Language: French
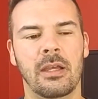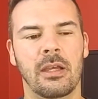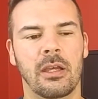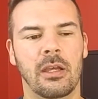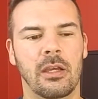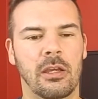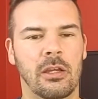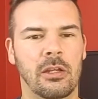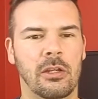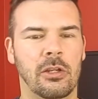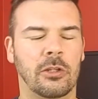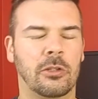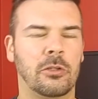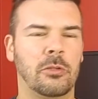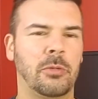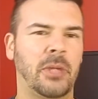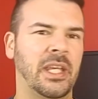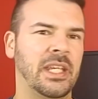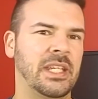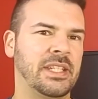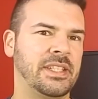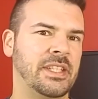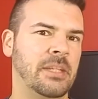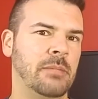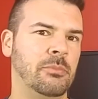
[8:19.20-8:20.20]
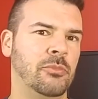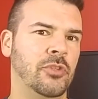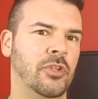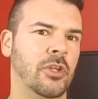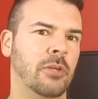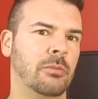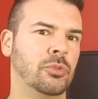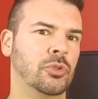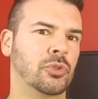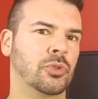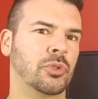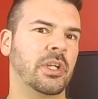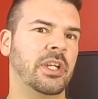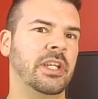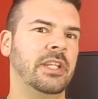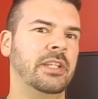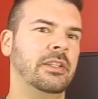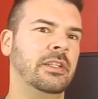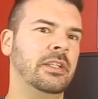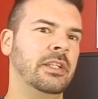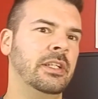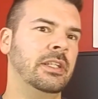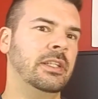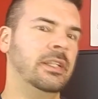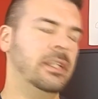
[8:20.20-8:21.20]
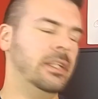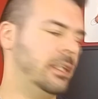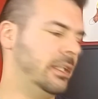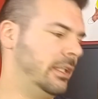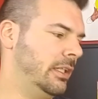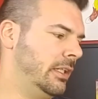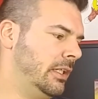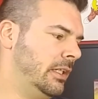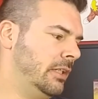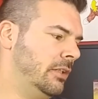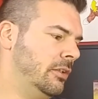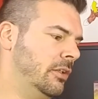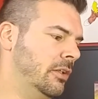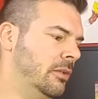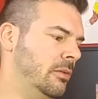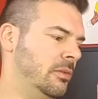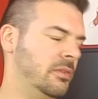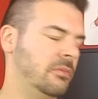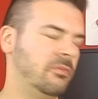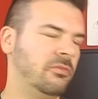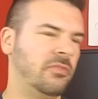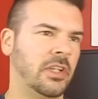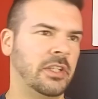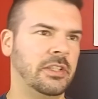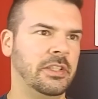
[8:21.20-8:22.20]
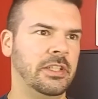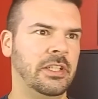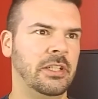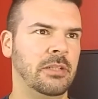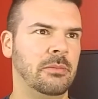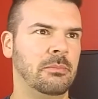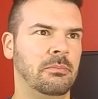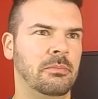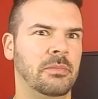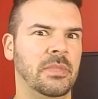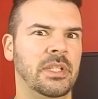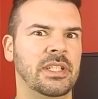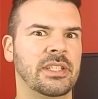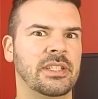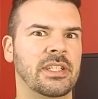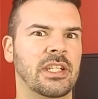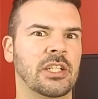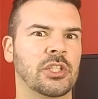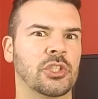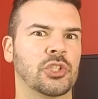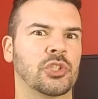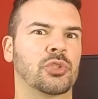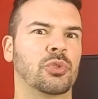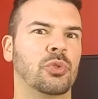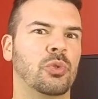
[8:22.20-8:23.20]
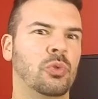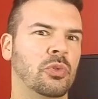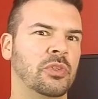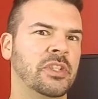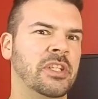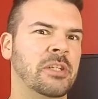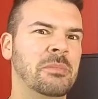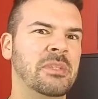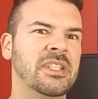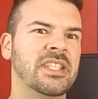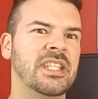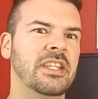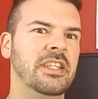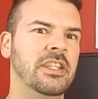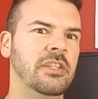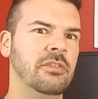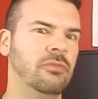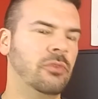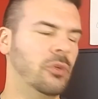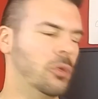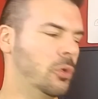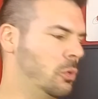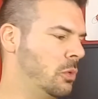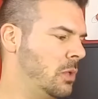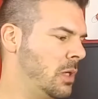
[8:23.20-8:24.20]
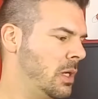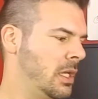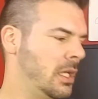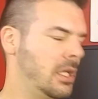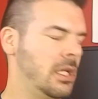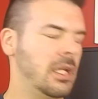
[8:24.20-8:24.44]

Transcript: euh, le principe d'upgrader, des, de faire des mises à jour, des mises à niveau,